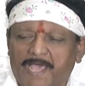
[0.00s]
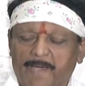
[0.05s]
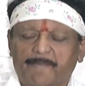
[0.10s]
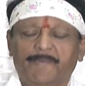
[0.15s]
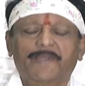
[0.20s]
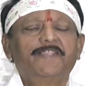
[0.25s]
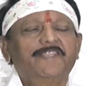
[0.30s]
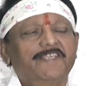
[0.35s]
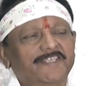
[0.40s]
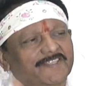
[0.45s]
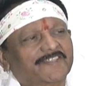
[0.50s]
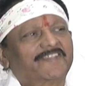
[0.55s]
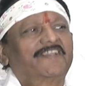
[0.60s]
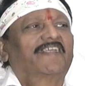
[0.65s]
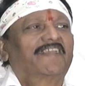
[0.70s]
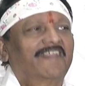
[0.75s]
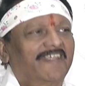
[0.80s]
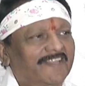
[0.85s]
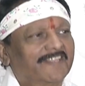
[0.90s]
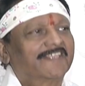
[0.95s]

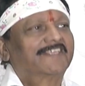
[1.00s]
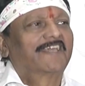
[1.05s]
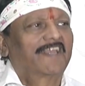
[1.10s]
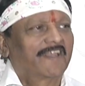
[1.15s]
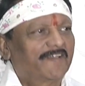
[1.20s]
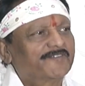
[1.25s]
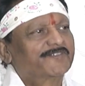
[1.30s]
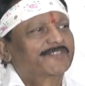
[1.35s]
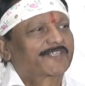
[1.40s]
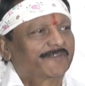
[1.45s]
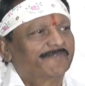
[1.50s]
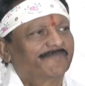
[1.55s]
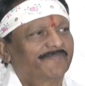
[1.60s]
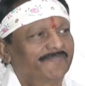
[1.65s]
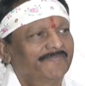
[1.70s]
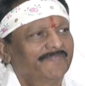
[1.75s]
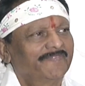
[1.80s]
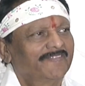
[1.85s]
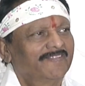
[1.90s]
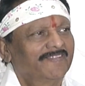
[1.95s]
అభినందిస్తున్నాను నేను అది చాలా అవసరం
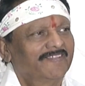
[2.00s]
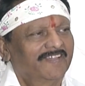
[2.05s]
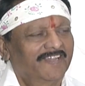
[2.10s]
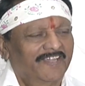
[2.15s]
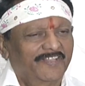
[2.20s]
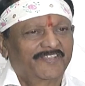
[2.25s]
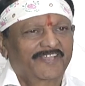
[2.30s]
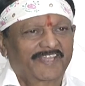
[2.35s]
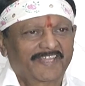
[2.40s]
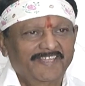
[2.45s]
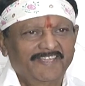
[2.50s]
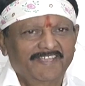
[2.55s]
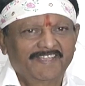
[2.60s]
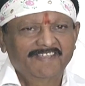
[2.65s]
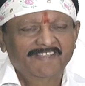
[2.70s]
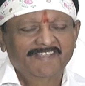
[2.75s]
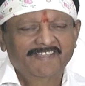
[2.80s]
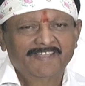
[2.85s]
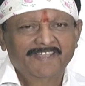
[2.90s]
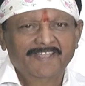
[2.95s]
అందుకని
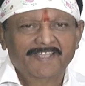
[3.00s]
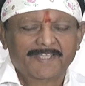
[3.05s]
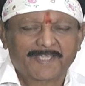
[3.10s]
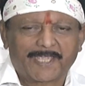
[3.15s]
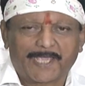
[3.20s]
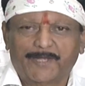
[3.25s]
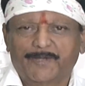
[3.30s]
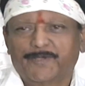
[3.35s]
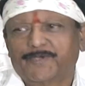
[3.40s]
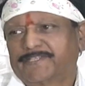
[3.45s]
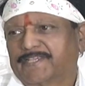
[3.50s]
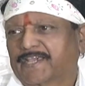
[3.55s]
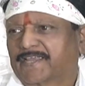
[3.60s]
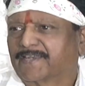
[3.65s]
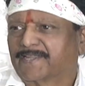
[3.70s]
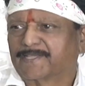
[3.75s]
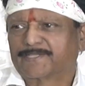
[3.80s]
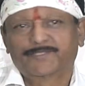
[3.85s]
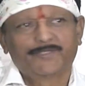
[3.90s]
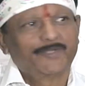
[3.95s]
ఎన్నో
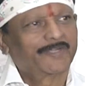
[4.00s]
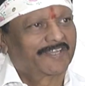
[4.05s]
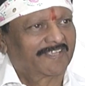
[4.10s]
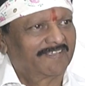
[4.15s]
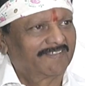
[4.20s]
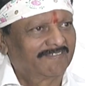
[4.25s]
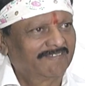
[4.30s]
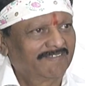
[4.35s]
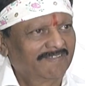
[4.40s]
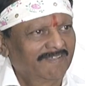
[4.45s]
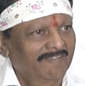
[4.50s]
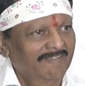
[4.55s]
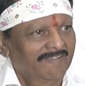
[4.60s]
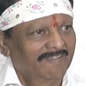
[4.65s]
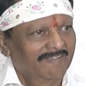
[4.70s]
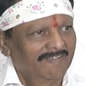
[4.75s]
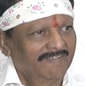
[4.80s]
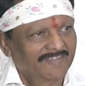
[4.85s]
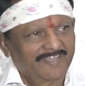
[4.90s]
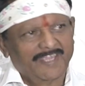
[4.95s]
జర్నీస్ తోటి
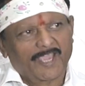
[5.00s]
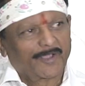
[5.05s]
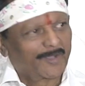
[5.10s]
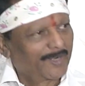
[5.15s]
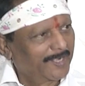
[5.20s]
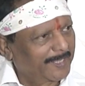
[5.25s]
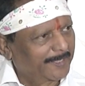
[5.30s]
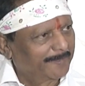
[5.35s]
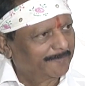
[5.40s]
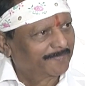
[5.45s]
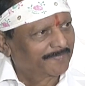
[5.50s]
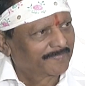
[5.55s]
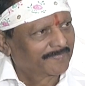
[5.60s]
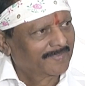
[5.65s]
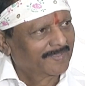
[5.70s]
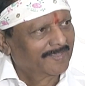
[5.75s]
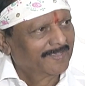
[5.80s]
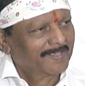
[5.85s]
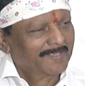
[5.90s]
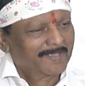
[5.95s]
ఈ అంగులియం
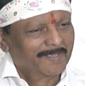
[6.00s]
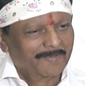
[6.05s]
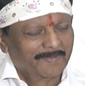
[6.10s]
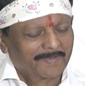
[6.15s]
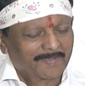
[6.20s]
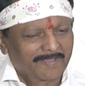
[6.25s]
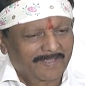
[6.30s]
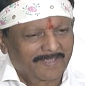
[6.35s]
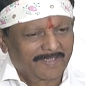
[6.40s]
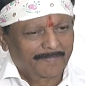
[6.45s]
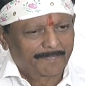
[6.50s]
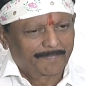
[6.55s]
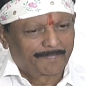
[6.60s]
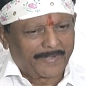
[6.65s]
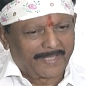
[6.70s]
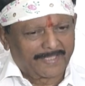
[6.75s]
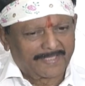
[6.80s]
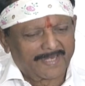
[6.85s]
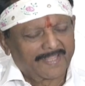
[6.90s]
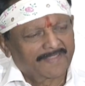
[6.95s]

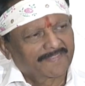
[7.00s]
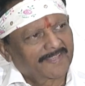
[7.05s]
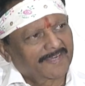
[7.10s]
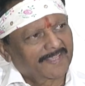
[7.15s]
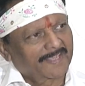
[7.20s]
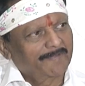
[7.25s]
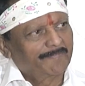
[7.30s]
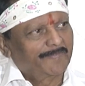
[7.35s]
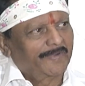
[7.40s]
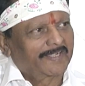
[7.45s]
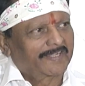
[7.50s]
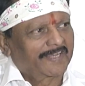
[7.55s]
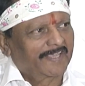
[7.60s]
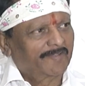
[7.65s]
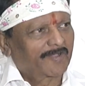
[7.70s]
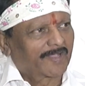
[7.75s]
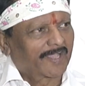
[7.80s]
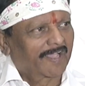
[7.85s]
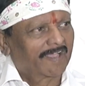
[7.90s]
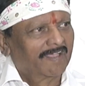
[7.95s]
ప్రజలందరికీ పెట్టే
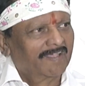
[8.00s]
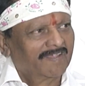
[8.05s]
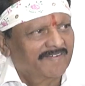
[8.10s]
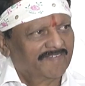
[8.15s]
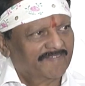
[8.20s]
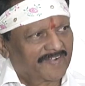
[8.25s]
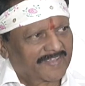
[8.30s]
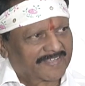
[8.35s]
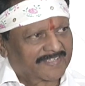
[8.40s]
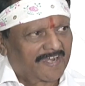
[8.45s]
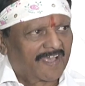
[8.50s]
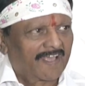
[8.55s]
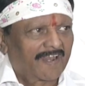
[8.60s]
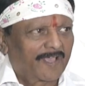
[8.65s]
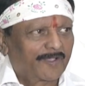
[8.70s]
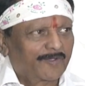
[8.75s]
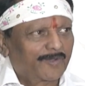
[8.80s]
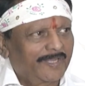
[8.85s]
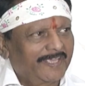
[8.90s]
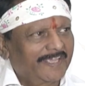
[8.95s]
ఒక వజ్రాల
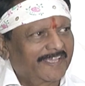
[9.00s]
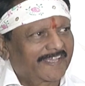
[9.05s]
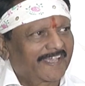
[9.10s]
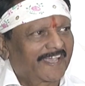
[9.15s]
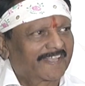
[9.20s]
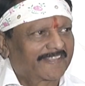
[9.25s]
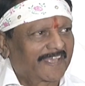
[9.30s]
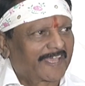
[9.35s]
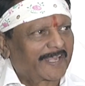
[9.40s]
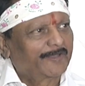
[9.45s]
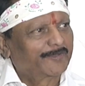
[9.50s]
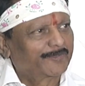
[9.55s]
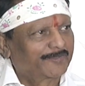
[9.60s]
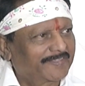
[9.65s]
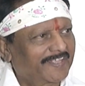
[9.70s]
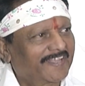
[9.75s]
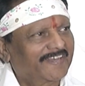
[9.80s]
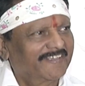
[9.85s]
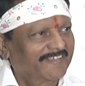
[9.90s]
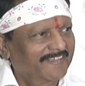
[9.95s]
అంగులీయంగా
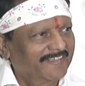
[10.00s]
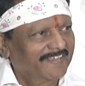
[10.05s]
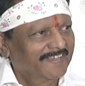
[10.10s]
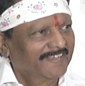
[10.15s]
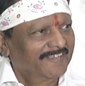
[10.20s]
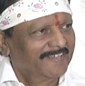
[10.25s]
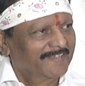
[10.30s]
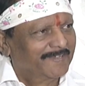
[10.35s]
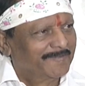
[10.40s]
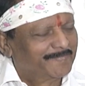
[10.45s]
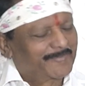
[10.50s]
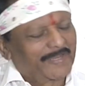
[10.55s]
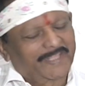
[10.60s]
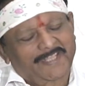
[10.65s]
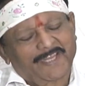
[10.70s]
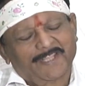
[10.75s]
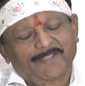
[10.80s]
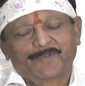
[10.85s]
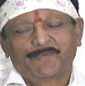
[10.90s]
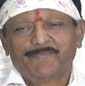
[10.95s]
తయారవుతుందని
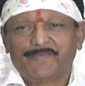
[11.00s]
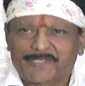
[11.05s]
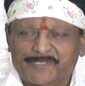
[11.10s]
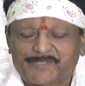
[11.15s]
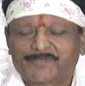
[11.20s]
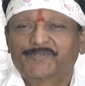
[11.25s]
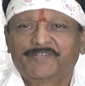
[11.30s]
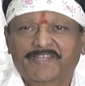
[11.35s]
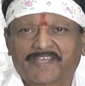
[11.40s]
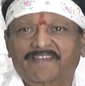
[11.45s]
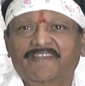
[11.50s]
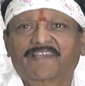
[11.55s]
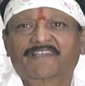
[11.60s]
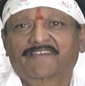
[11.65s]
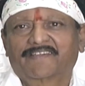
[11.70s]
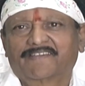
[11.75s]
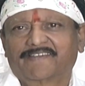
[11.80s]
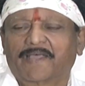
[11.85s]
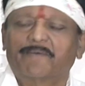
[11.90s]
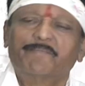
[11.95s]
ప్రజలందరూ మెచ్చుకుంటారని
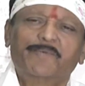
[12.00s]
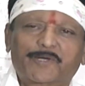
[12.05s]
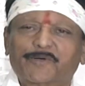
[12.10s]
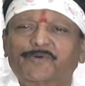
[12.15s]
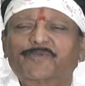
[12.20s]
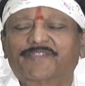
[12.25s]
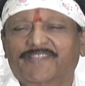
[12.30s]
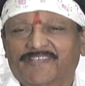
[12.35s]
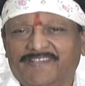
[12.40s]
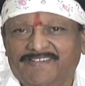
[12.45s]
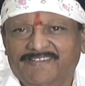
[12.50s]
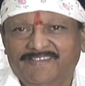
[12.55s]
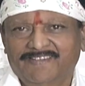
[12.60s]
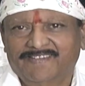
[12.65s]
నాకు నమ్మకం ఉంది